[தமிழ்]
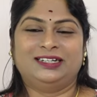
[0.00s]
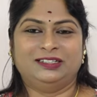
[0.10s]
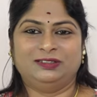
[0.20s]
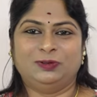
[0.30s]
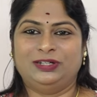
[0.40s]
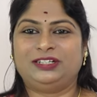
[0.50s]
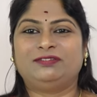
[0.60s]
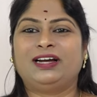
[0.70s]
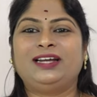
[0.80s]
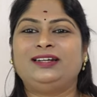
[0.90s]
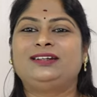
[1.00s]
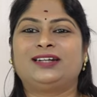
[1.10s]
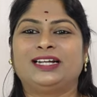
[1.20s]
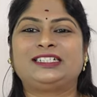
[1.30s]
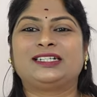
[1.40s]
அது ஒரு டிவைன்
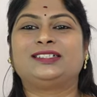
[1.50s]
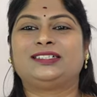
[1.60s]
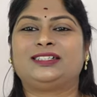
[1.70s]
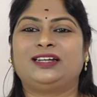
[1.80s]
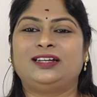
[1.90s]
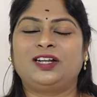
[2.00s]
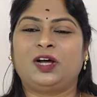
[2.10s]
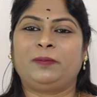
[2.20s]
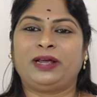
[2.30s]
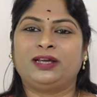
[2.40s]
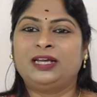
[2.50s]
கனெக்ஷன்ஸ் இது எல்லாமே